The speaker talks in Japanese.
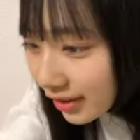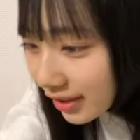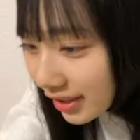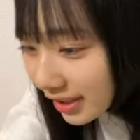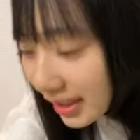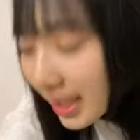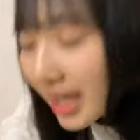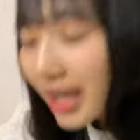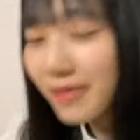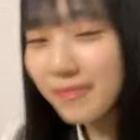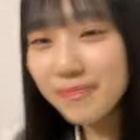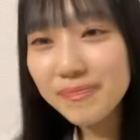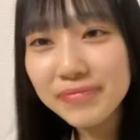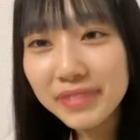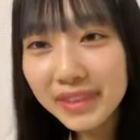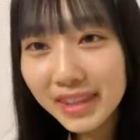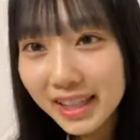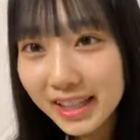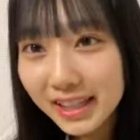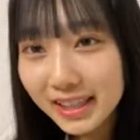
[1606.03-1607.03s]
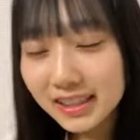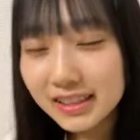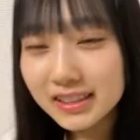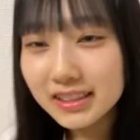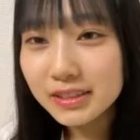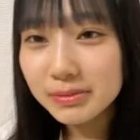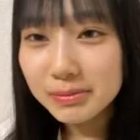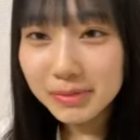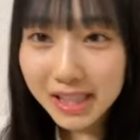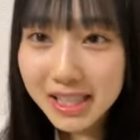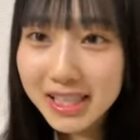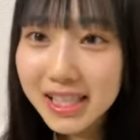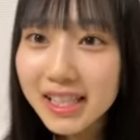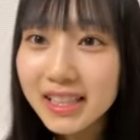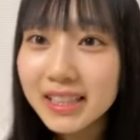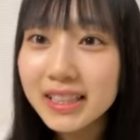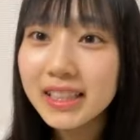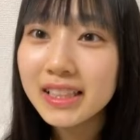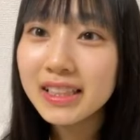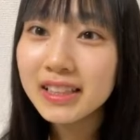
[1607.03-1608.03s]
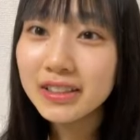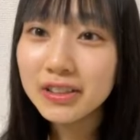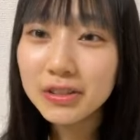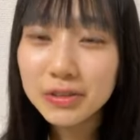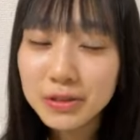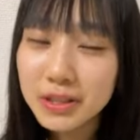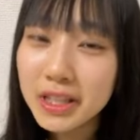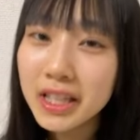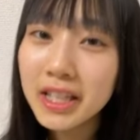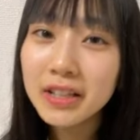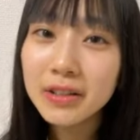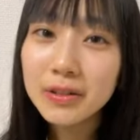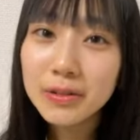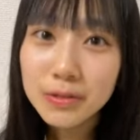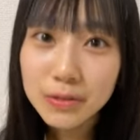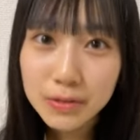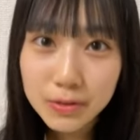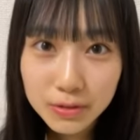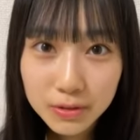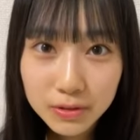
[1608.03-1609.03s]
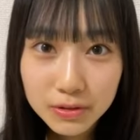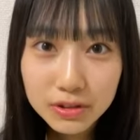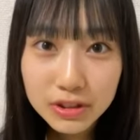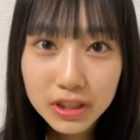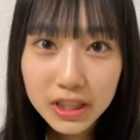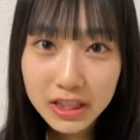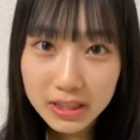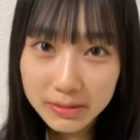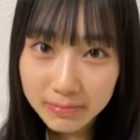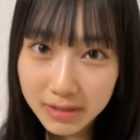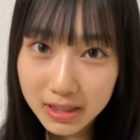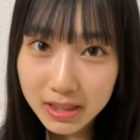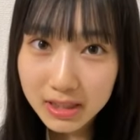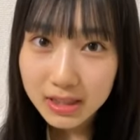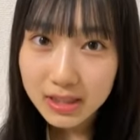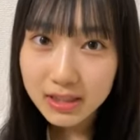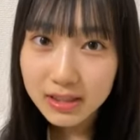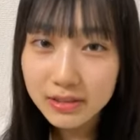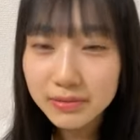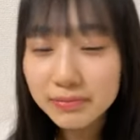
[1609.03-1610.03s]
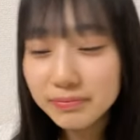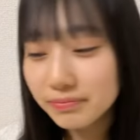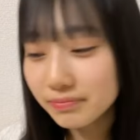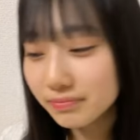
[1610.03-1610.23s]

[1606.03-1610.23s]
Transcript: といて皆さんにここでご報告があります